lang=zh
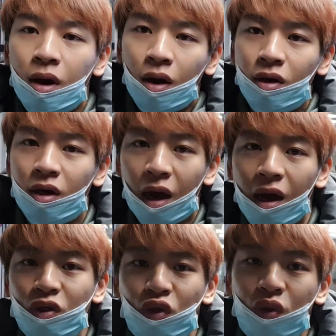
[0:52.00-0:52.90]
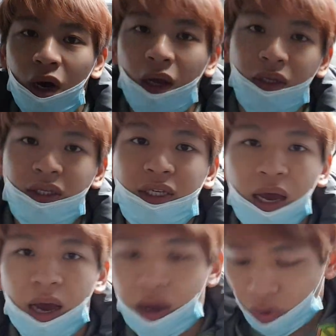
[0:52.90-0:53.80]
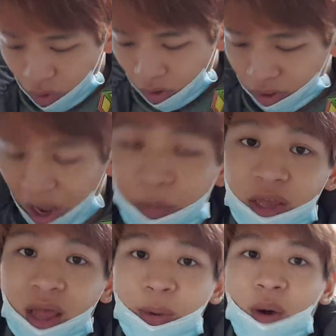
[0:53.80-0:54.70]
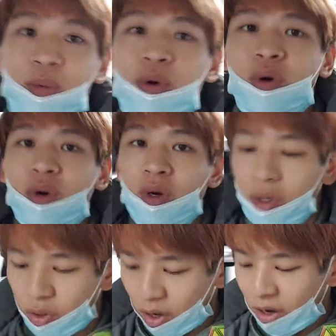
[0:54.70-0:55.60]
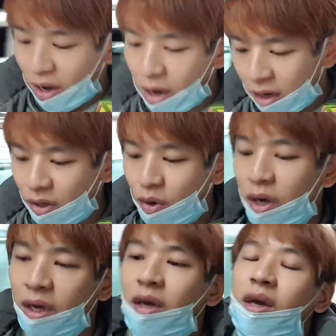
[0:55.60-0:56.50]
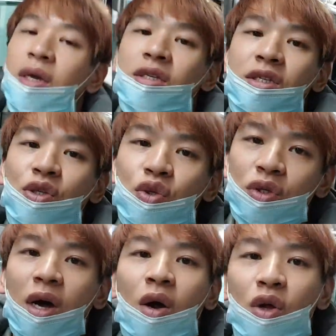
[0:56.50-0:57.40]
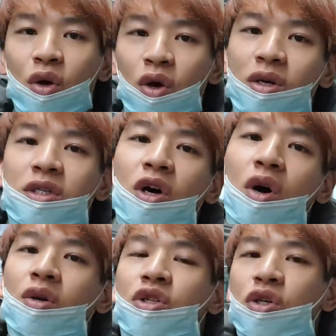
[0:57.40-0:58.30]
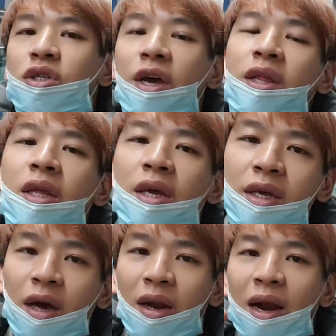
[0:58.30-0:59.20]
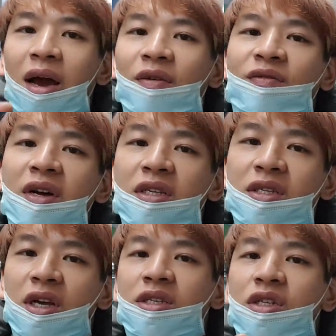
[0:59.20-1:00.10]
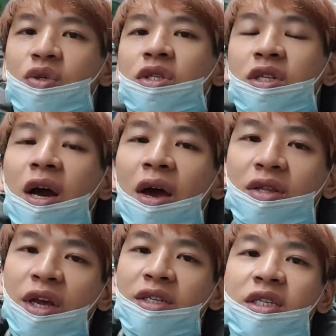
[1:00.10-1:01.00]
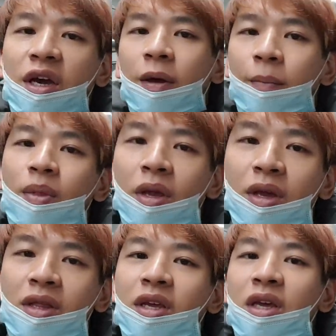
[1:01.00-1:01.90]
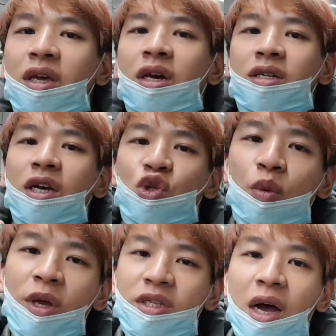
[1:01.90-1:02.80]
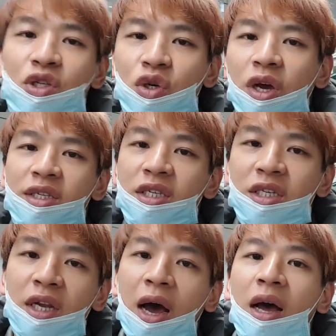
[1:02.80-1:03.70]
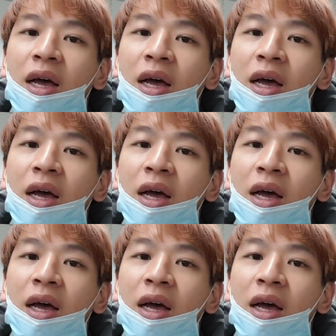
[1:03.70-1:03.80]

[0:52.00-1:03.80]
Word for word: 好了，刚刚去完在韩国台北代表部，对，那你会。进去到六楼的时候，你就先要拿两份申请资料要填写。第一个在桌面上就可以自己拿，